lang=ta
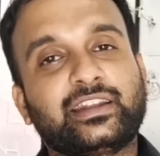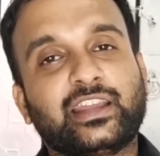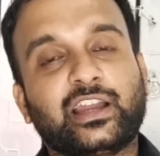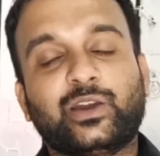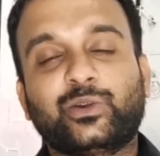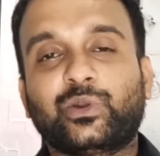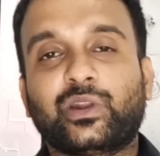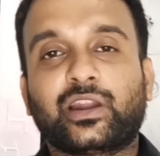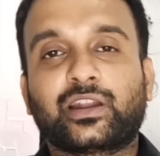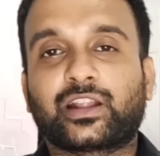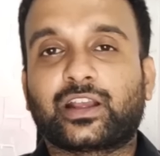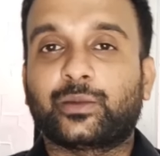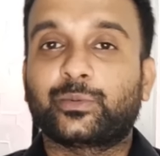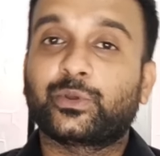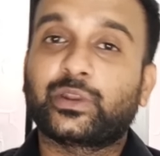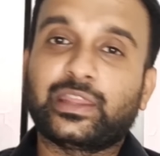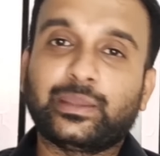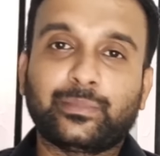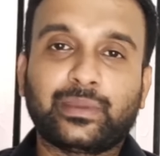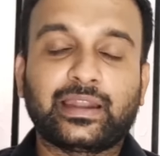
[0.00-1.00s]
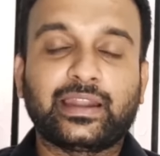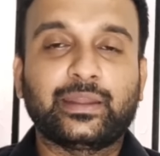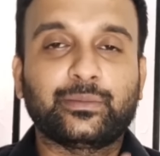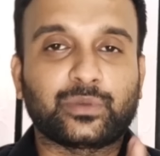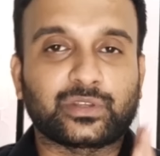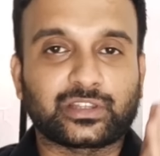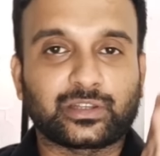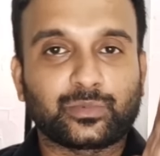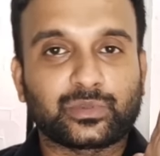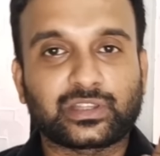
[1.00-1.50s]
அட் யாஹூ டாட் காம்னு ஒரு இமெயில் ஐடி
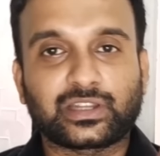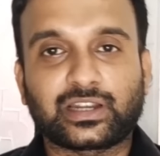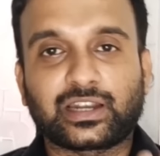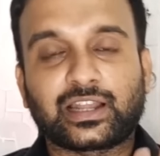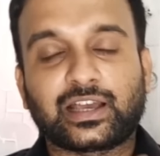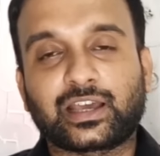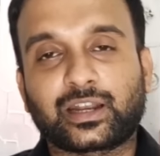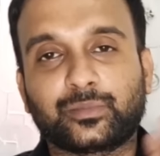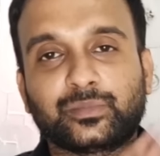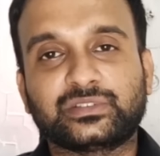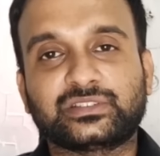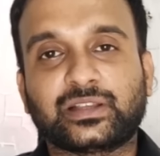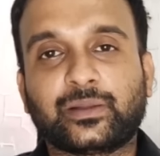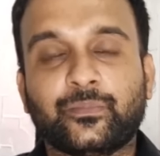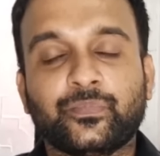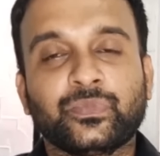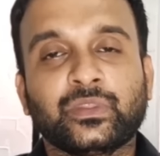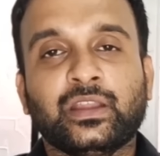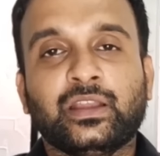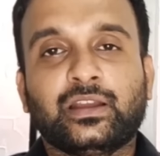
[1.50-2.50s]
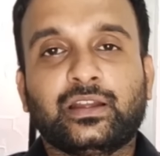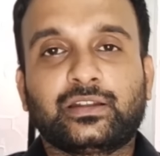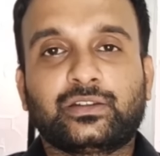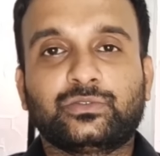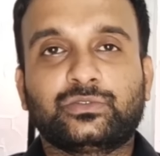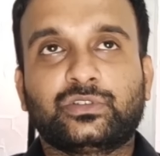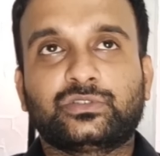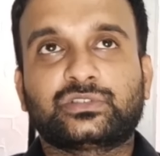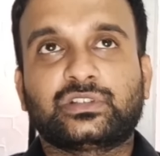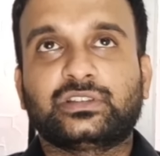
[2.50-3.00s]
முதல் முதல்ல நான் ஆரம்பித்தேன் டூ
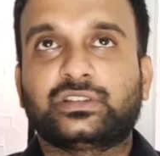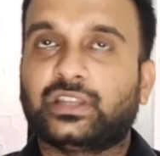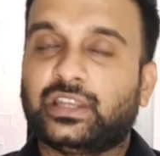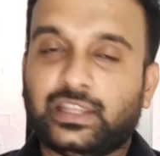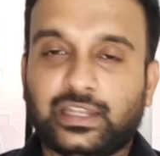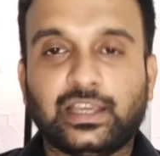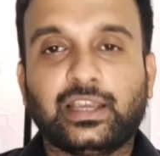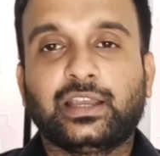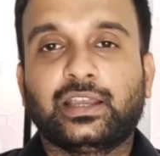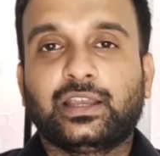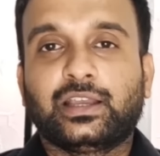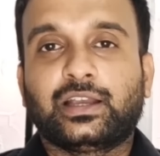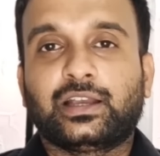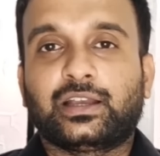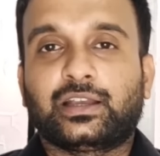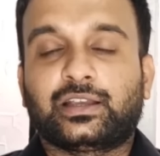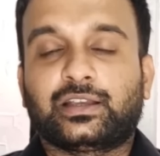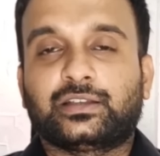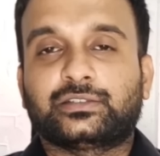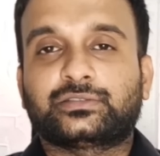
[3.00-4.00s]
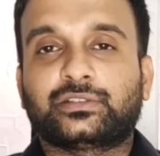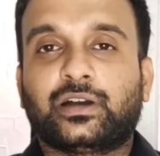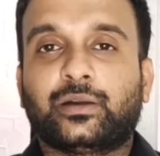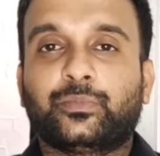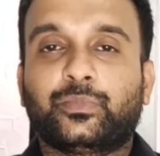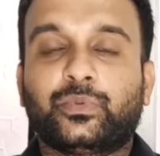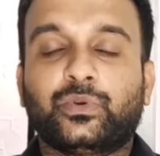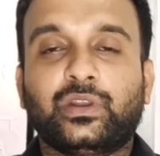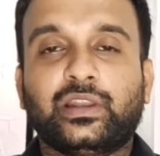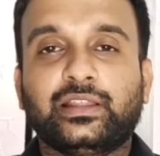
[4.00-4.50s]
தௌசண்ட் த்ரீயில் ஸோ
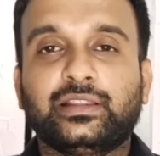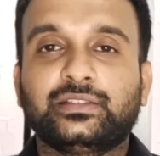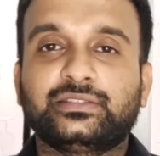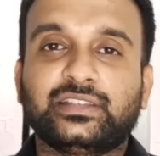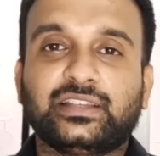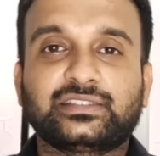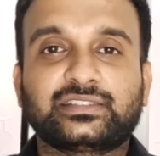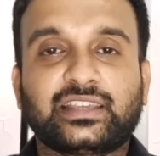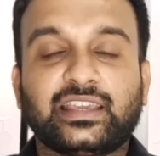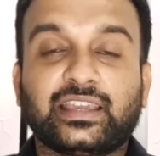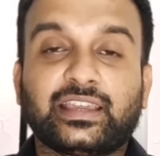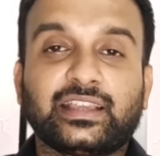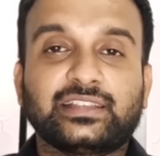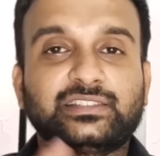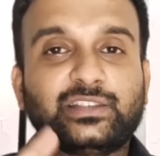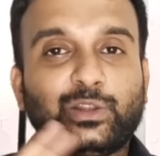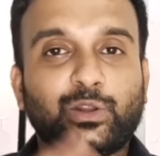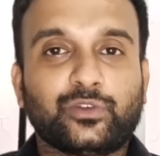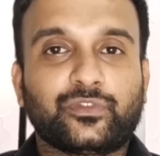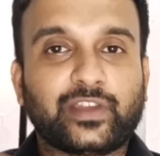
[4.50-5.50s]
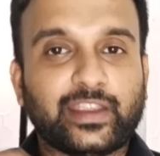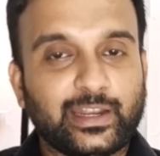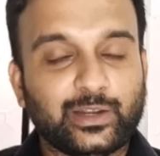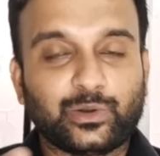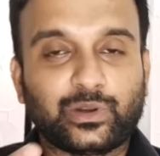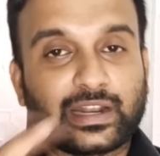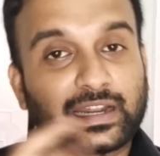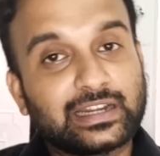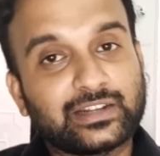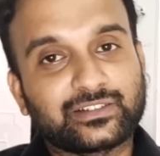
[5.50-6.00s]
அப்போலேருந்து சிஎஸ்கேகே ஜீரோ ஃபைன்
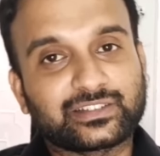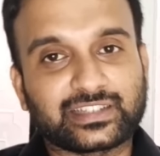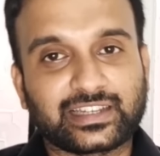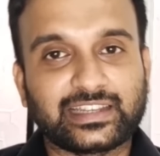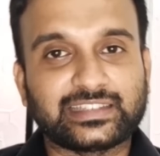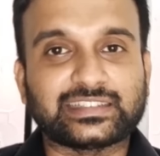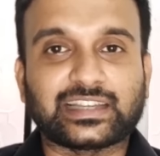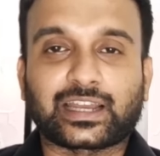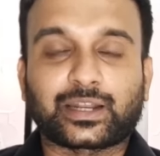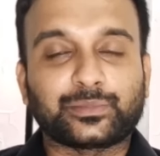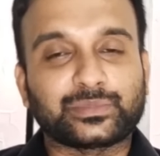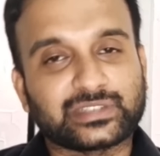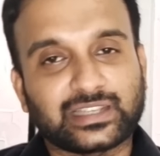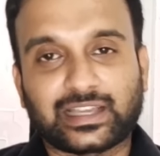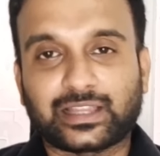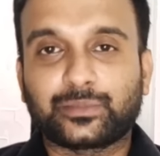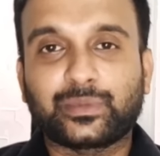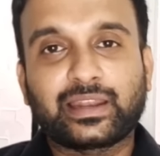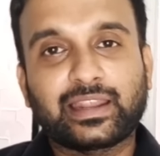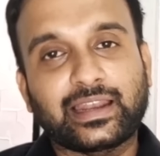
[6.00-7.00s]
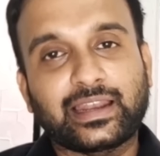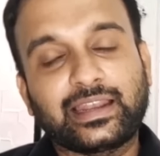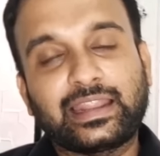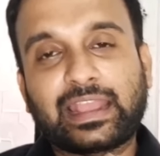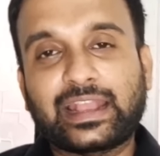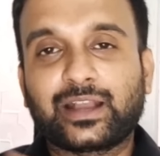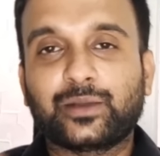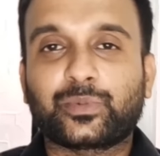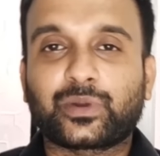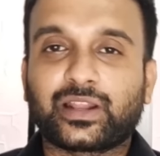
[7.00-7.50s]
ஒன்று ரெண்டு வருஷம் கழிச்சு ஆரம்பித்தேன் அது மாதிரி எல்
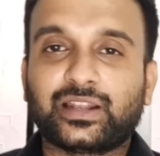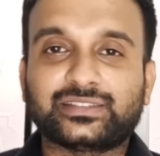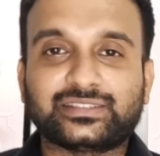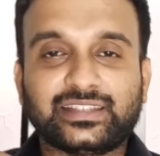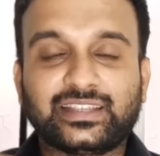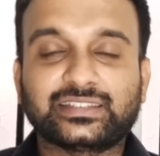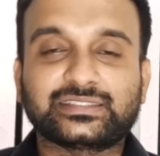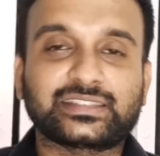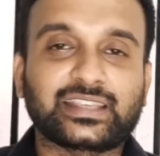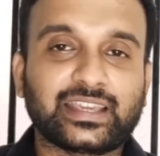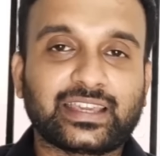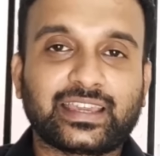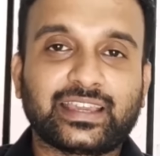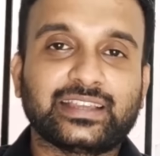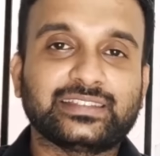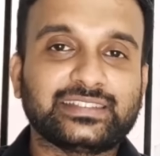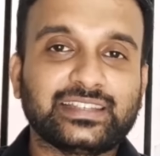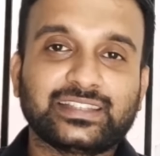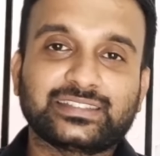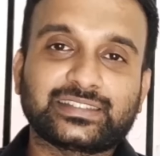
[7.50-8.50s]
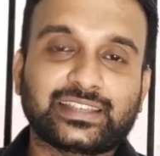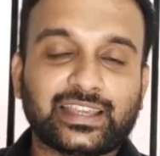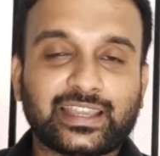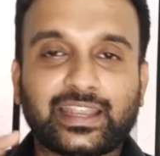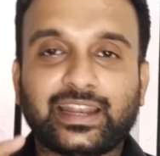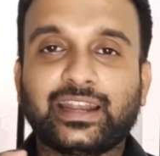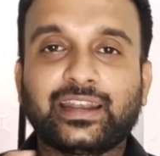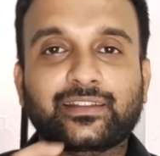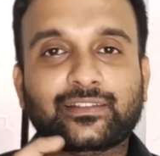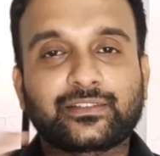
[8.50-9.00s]
எங்கே போனாலும் சிஎஸ்கேகே
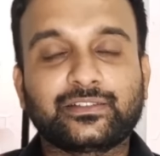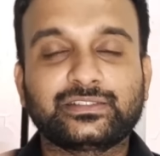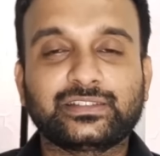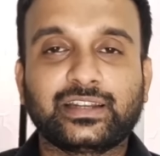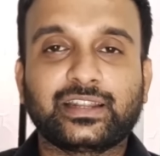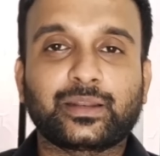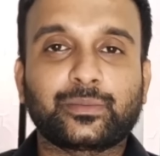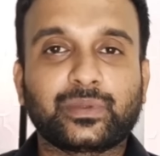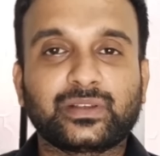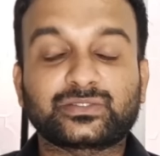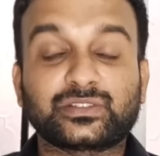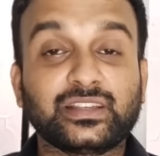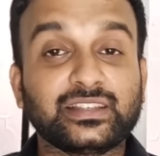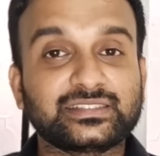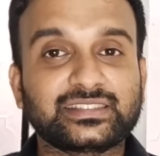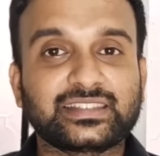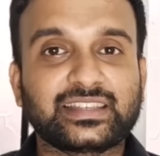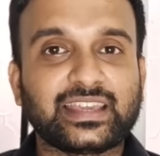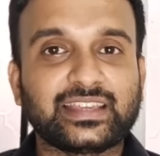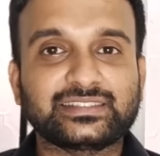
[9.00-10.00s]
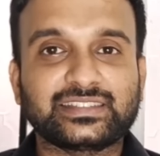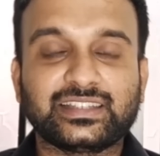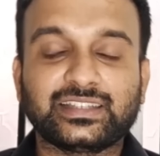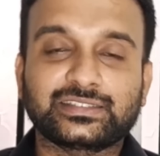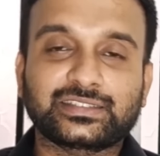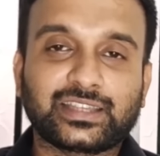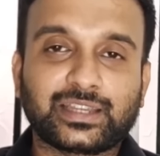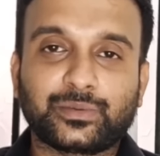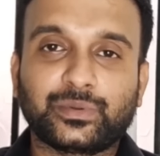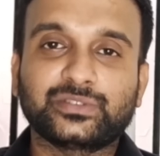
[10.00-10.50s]
சிஎஸ்கேகேன்ற அதை வச்சுட்டு இருப்பா சிஎஸ்கே
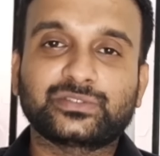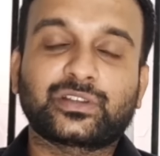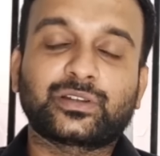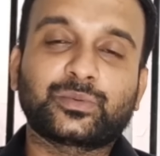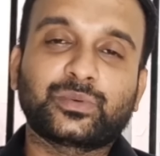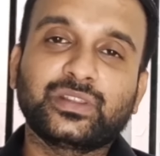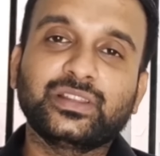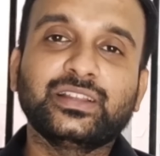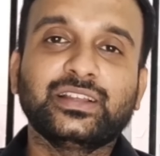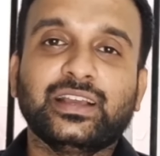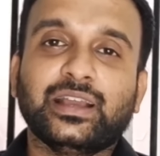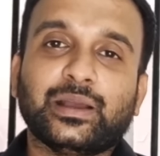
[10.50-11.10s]
சிஎஸ்கே அப்படின்னு சொல்லும்போது